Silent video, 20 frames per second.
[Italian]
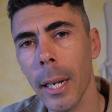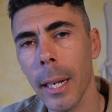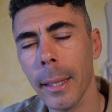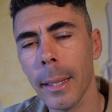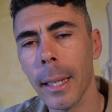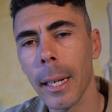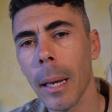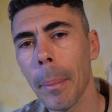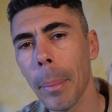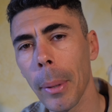
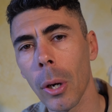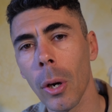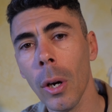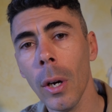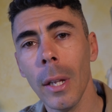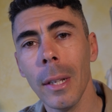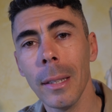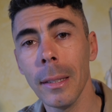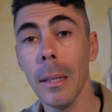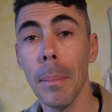elettrica. Però
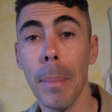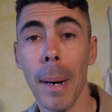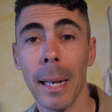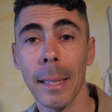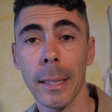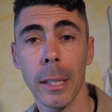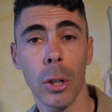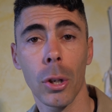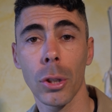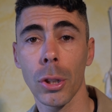di
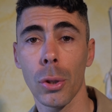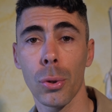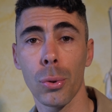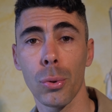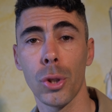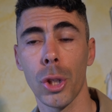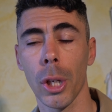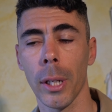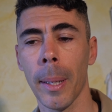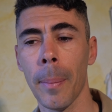base cosa
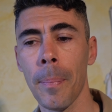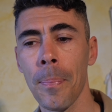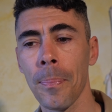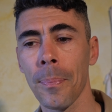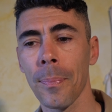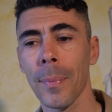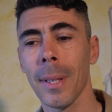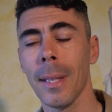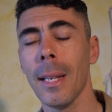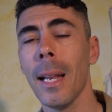succede?
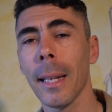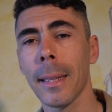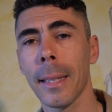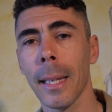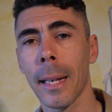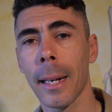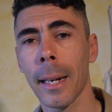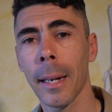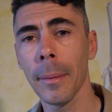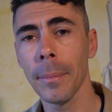Nella
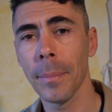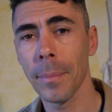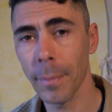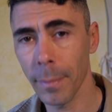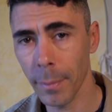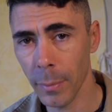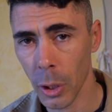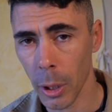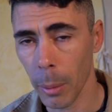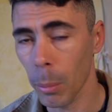Terra
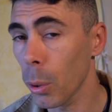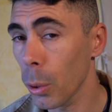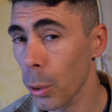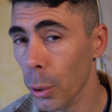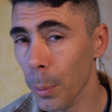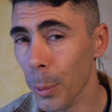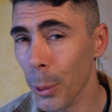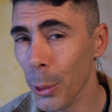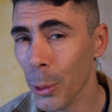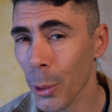c'è
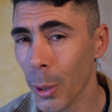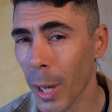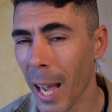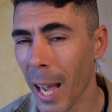molto molto